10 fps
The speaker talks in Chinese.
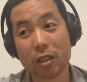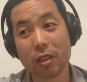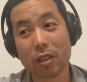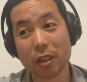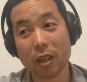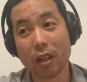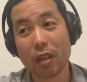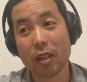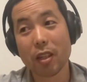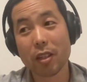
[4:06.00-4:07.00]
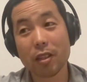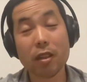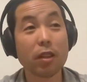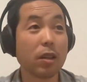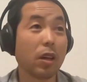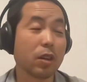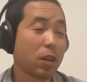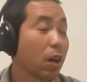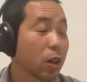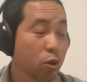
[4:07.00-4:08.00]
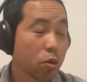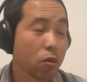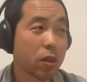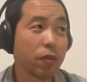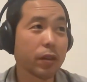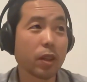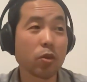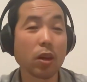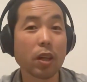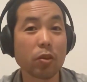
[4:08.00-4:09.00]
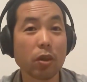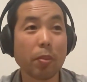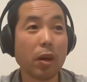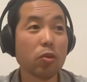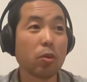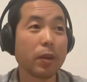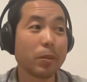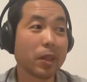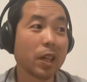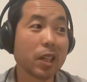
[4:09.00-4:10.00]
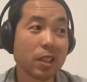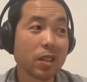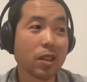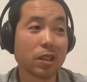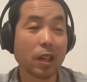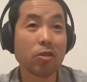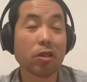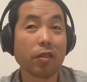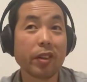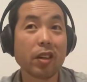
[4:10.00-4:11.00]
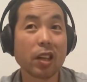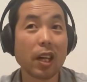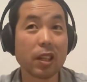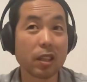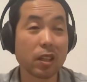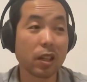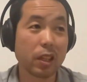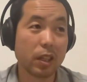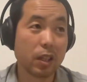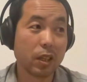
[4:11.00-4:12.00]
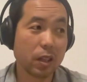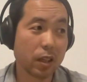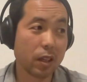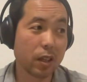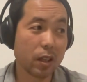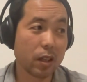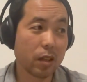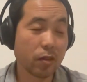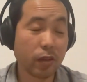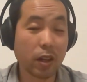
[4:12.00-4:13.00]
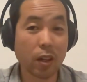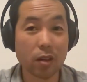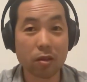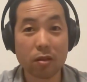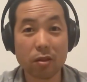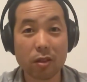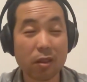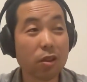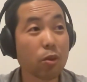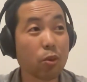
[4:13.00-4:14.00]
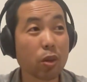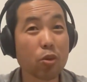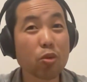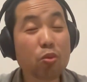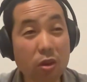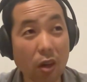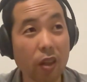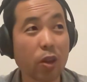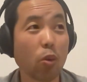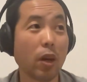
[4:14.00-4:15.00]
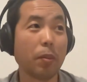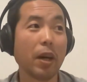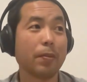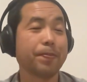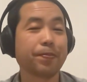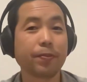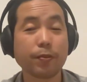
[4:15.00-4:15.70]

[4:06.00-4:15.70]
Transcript: 这件事情啊，其实呃，当然说中国政府也做了很多的帮助嘛，对不对？它引进特斯拉就是一个非常大的一个，呃，非常就是说重要的一环吧。